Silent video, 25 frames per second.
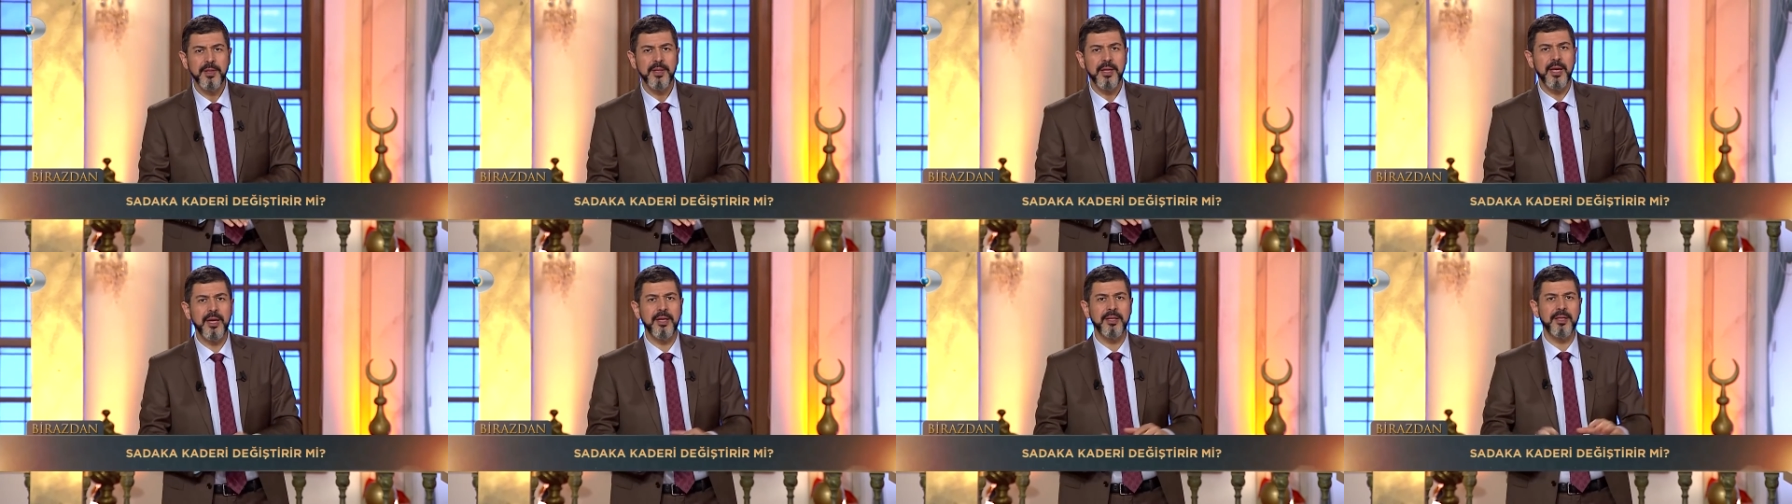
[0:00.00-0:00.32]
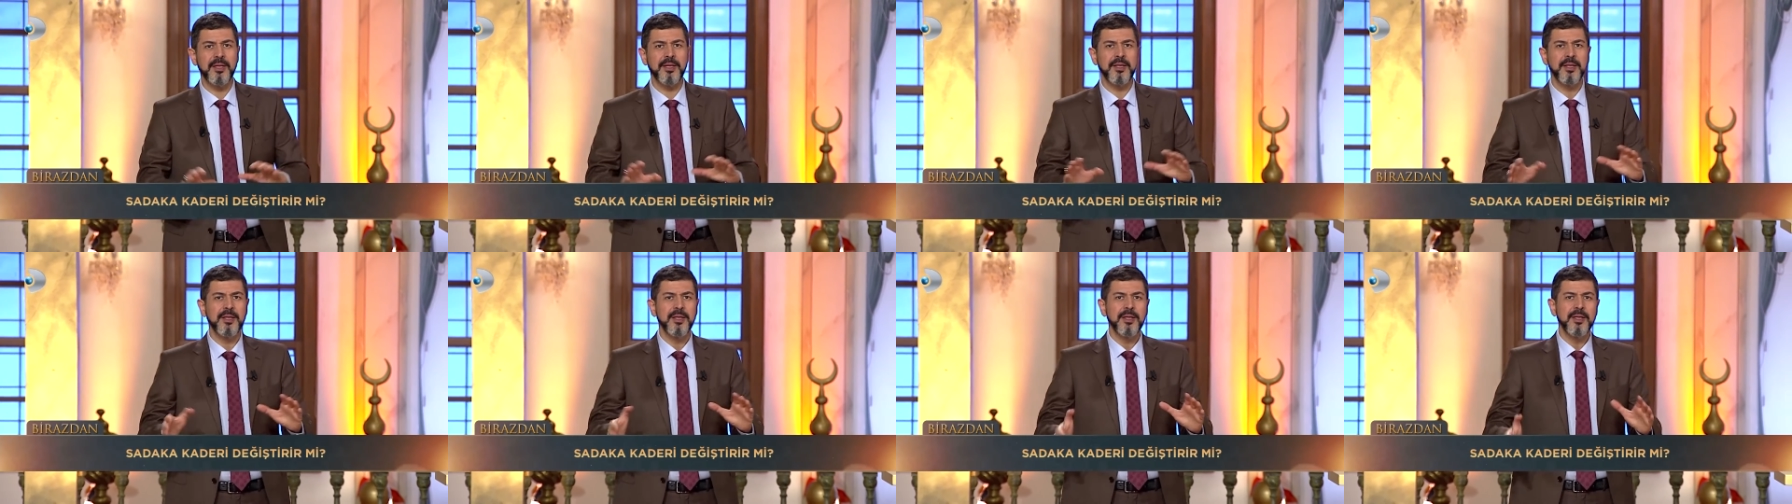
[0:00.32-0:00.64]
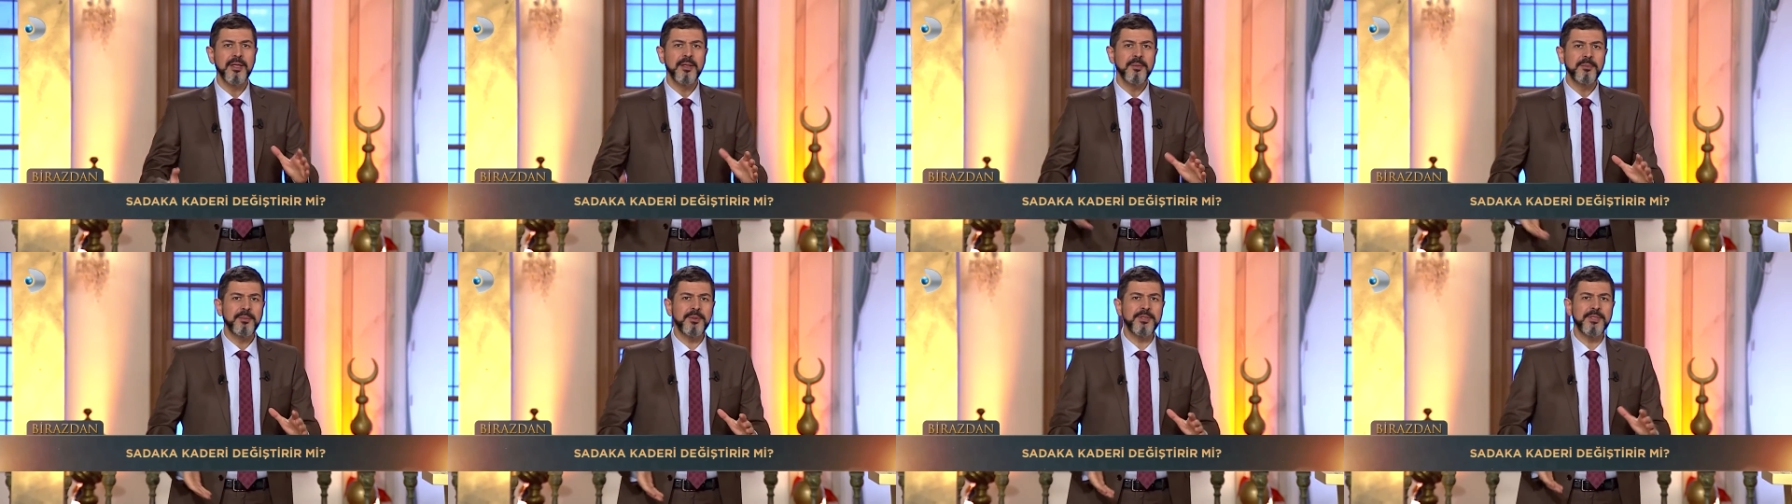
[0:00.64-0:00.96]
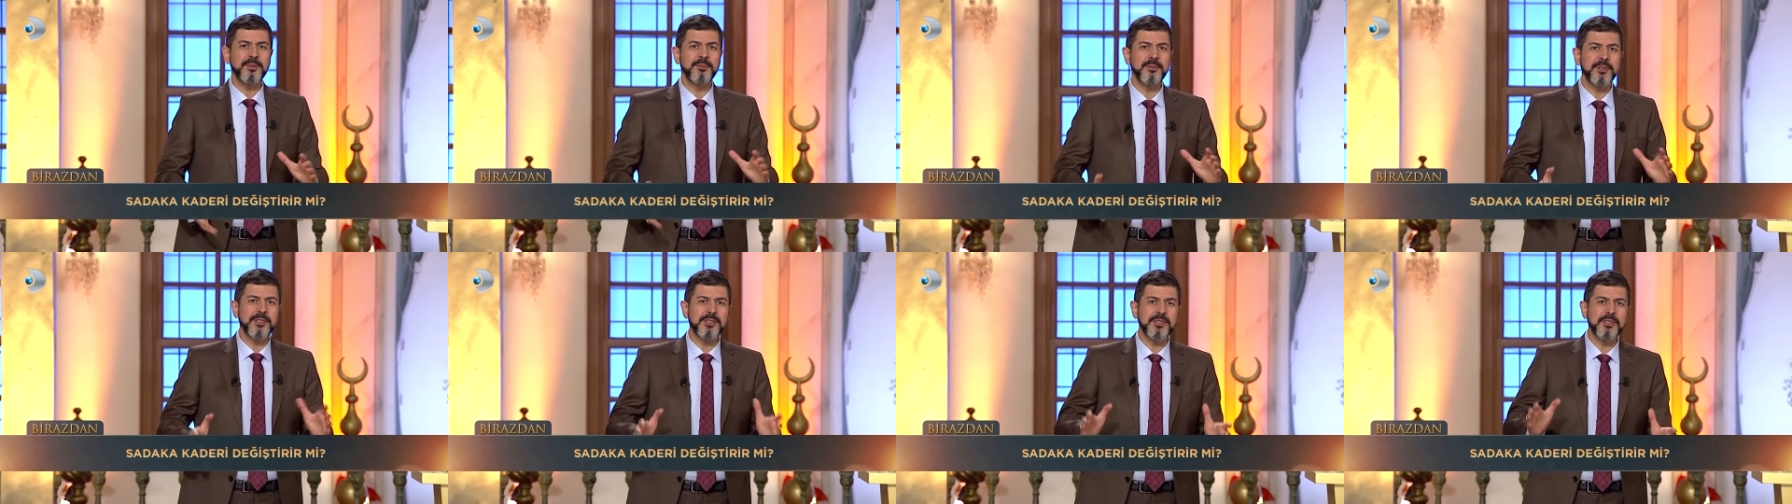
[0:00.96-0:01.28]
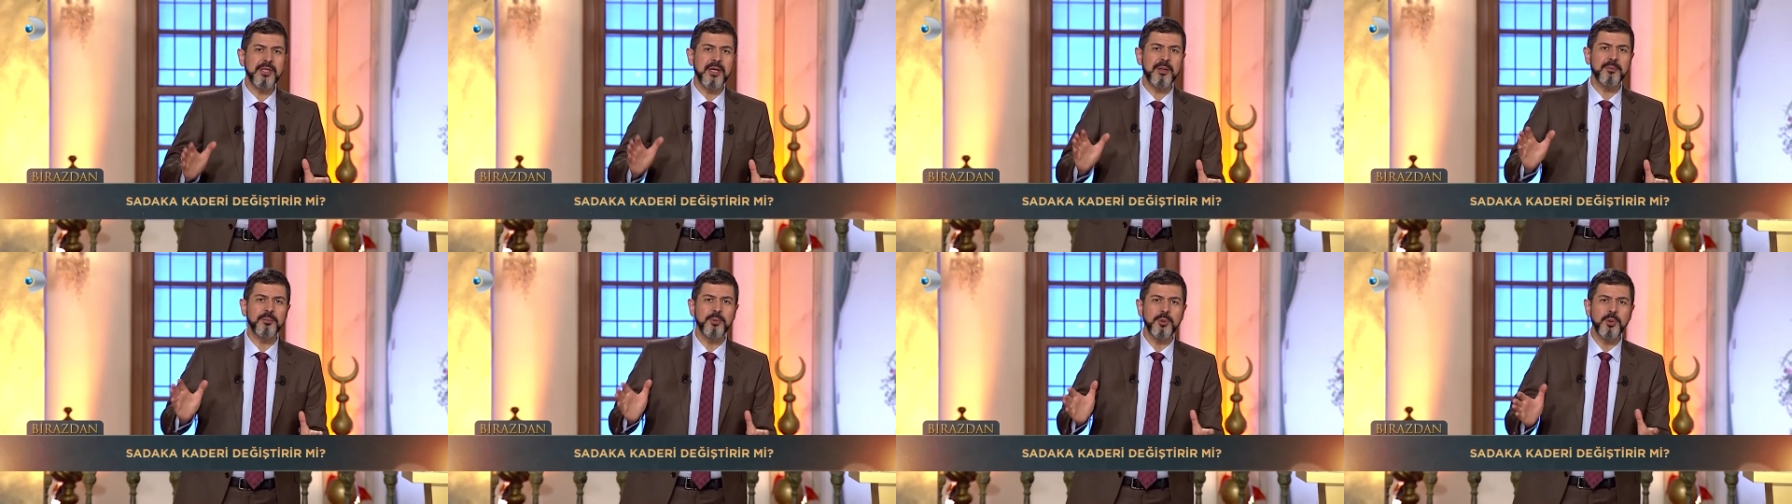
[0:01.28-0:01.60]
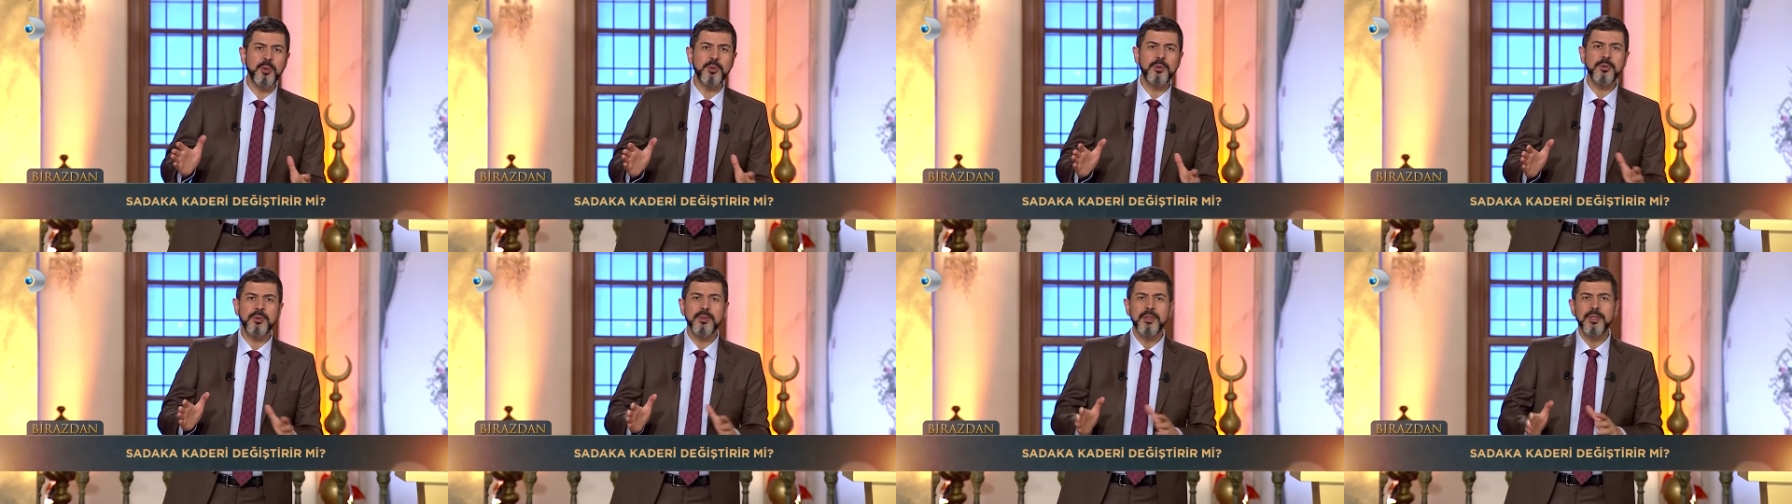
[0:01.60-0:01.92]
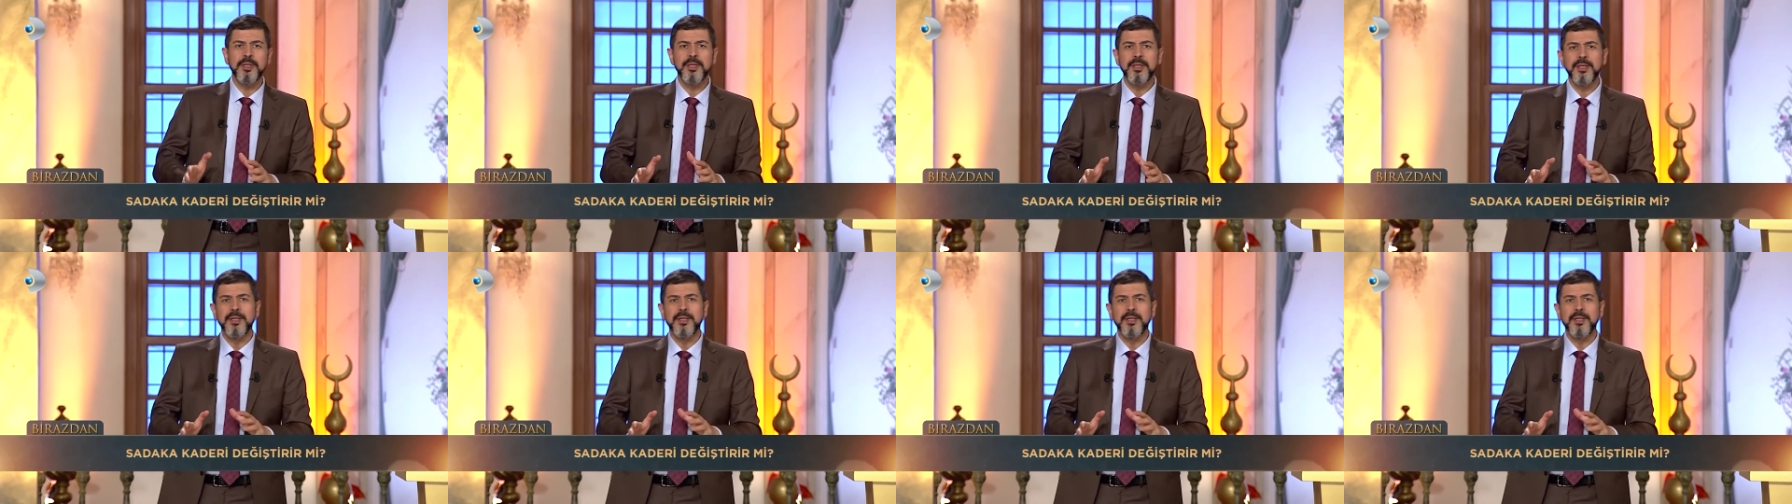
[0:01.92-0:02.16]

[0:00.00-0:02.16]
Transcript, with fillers: Yani bizim İstanbul'un